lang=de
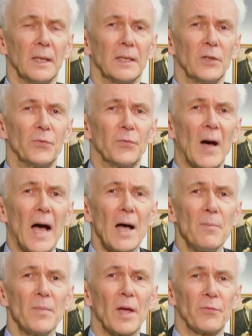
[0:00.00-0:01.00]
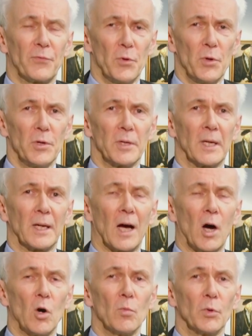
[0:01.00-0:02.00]
die Farben erfüllen den
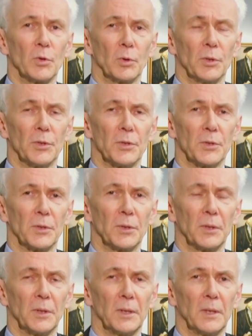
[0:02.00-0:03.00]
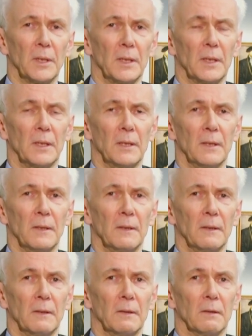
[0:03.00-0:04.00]
Raum und uns.
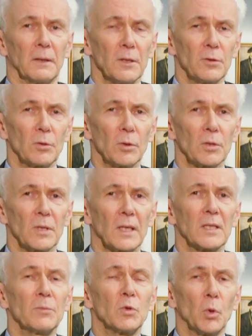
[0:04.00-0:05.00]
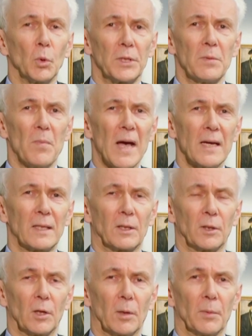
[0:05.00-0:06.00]
Christus hat dem Tod die Macht
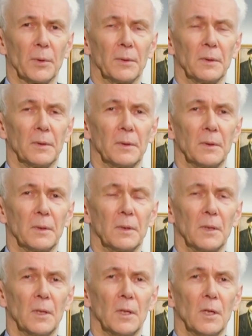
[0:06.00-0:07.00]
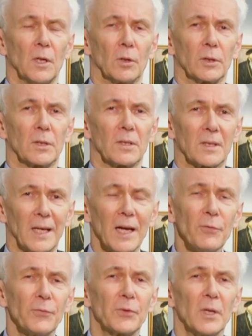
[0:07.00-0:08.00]
genommen. Gottes
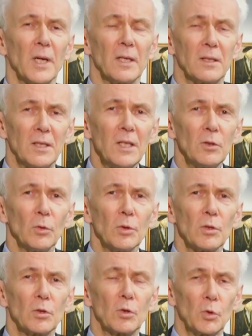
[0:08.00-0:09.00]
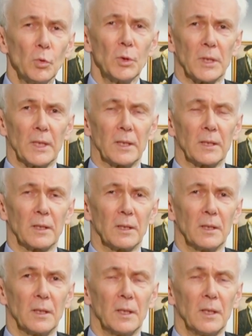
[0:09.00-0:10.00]
Kraft zieht uns zu sich,
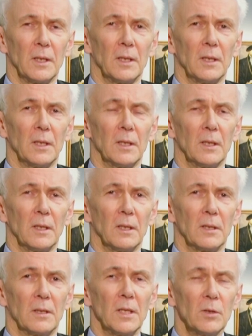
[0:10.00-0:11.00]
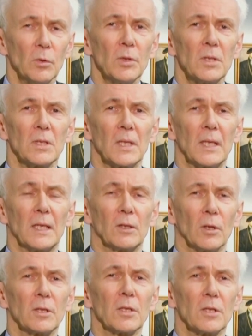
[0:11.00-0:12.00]
zieht uns in
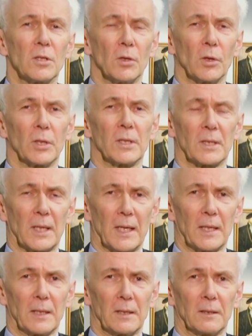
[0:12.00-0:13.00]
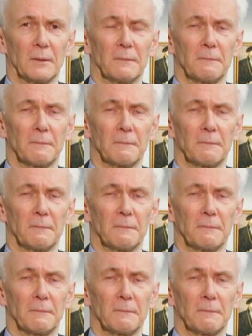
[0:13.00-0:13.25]
Gottes neues Reich.